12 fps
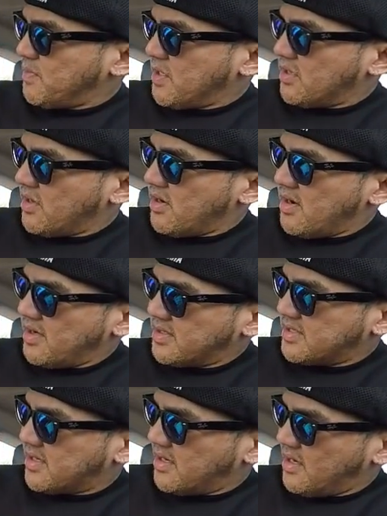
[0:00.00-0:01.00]

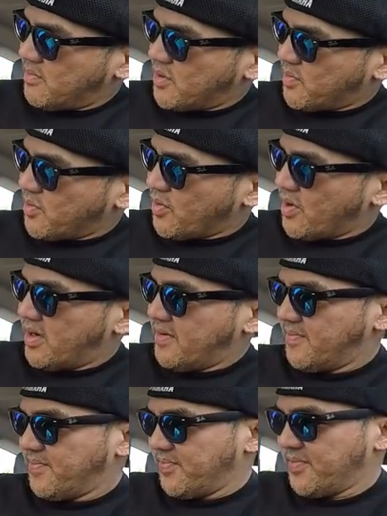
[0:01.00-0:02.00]
Beatles Liverpool.
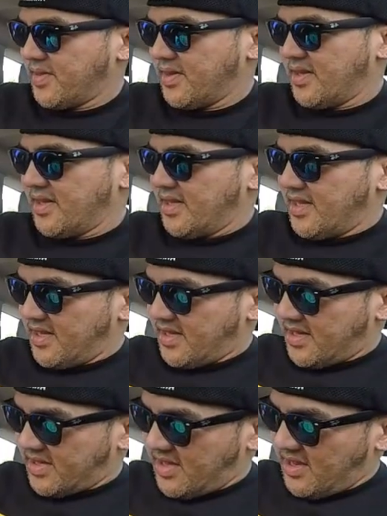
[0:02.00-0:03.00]

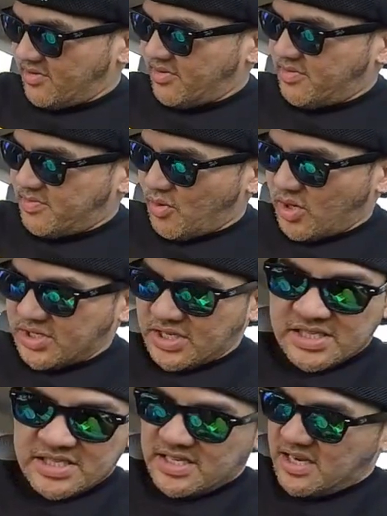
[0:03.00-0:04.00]
Ayan, bukas
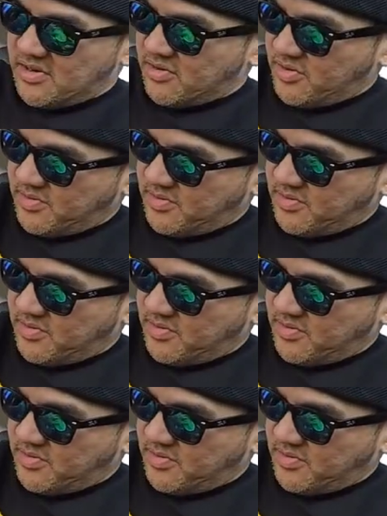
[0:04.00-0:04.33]
kasi siya, eh, no?